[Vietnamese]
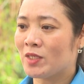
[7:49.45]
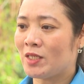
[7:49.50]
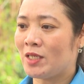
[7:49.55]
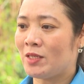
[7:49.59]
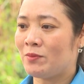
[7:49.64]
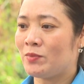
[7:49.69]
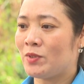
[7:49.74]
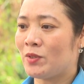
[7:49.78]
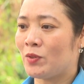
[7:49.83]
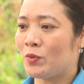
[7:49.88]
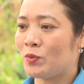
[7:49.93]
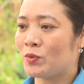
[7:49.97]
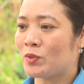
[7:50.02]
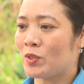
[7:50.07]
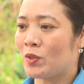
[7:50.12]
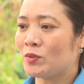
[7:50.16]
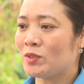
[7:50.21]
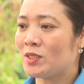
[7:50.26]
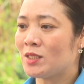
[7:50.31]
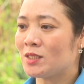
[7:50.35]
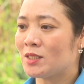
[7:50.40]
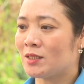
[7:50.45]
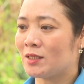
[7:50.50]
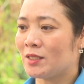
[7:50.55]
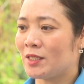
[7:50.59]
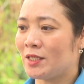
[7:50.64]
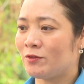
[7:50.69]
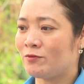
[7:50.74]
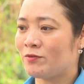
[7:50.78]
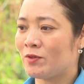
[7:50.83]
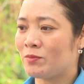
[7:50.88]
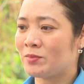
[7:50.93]
nhiệm vụ tổ chức thực
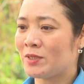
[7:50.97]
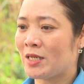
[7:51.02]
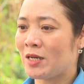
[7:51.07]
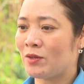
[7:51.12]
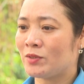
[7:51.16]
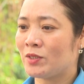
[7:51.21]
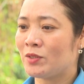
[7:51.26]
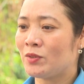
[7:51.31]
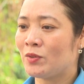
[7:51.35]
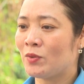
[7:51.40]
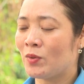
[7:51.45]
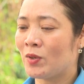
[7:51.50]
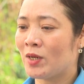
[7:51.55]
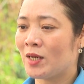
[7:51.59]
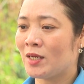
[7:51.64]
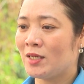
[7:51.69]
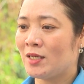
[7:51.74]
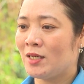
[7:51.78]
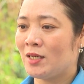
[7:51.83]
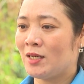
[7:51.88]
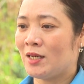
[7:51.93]
hiện phong trào thi đua